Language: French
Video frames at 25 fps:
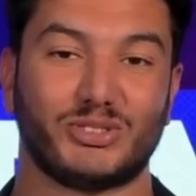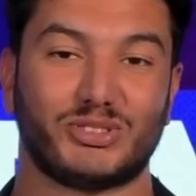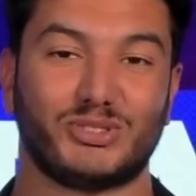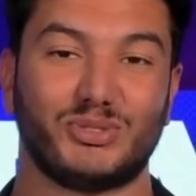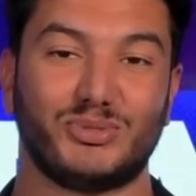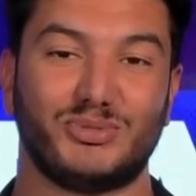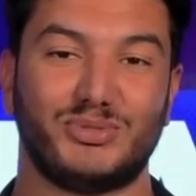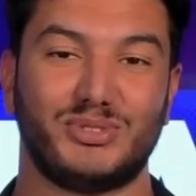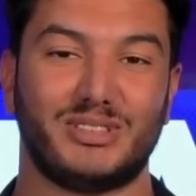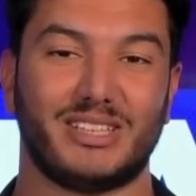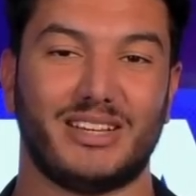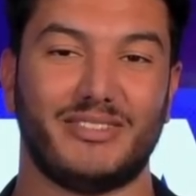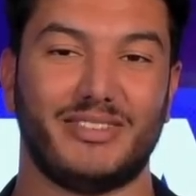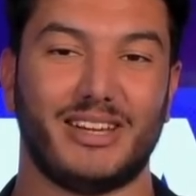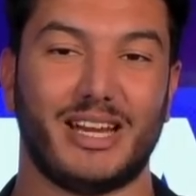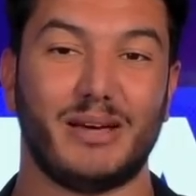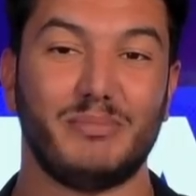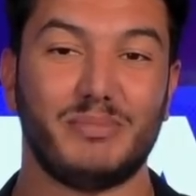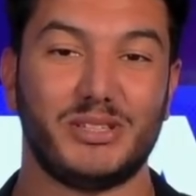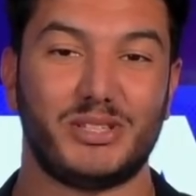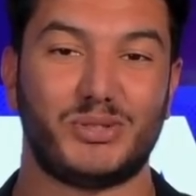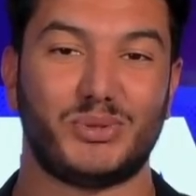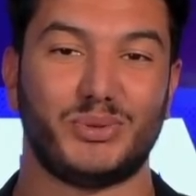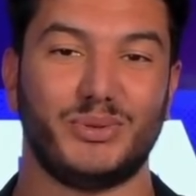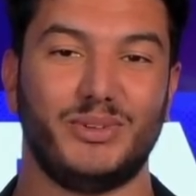dont vous avez
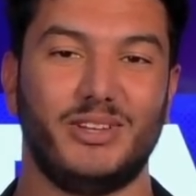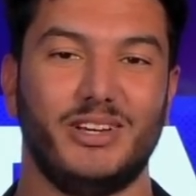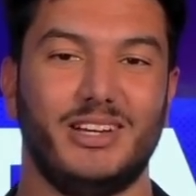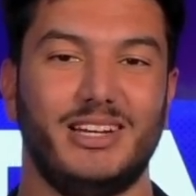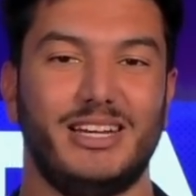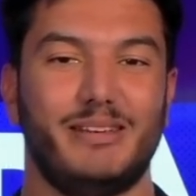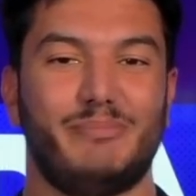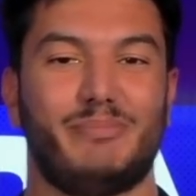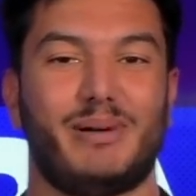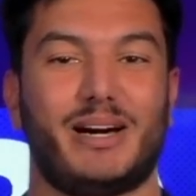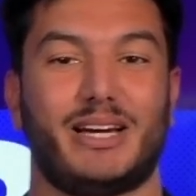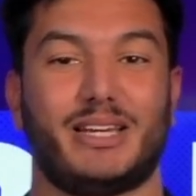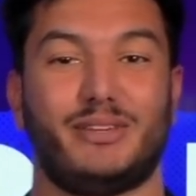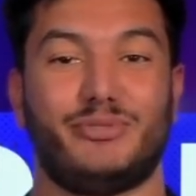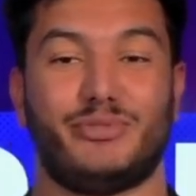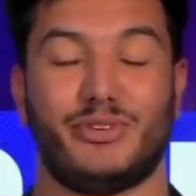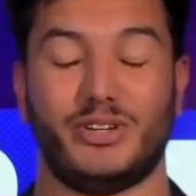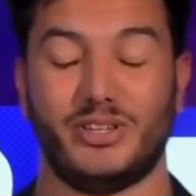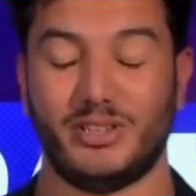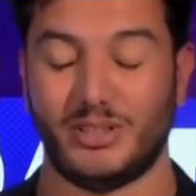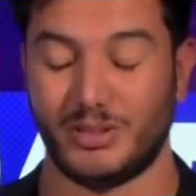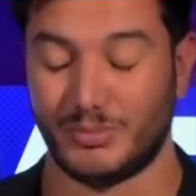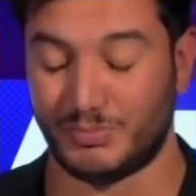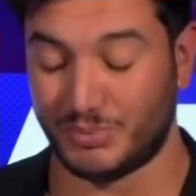l'habitude, les paris fun,